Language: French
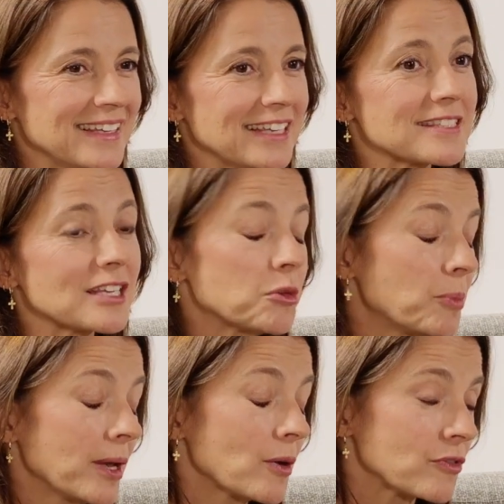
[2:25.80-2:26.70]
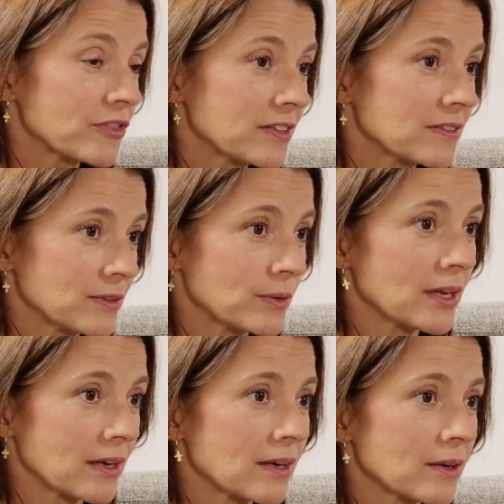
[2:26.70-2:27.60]
Il y a cette paix, en fait, dans
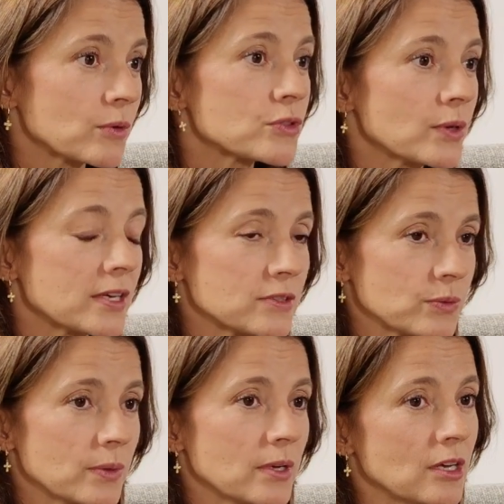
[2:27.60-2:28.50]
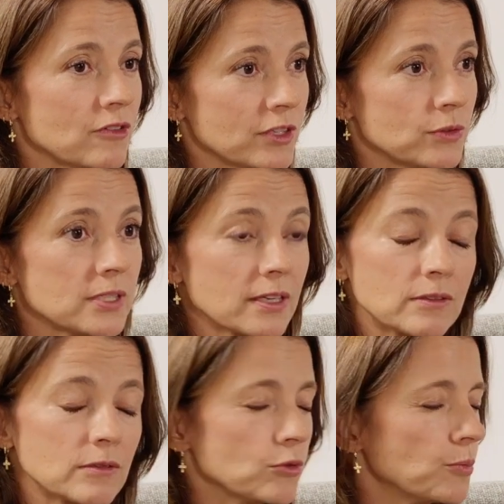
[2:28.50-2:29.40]
la consolation. Le fait de dire,
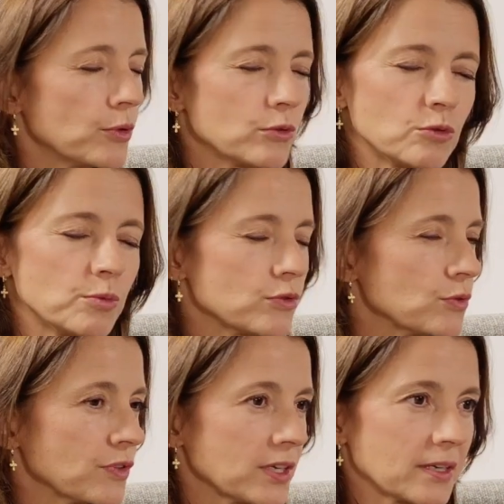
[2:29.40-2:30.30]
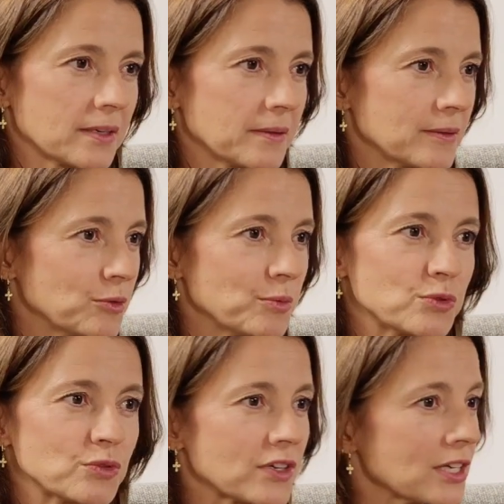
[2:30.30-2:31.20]
tu peux, tu peux souffrir. Tu peux
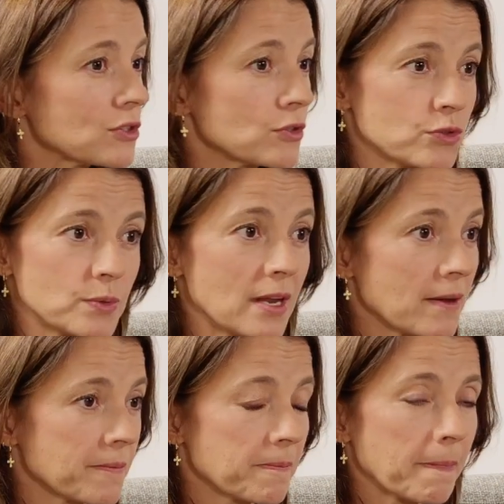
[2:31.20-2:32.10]
souffrir, je suis là.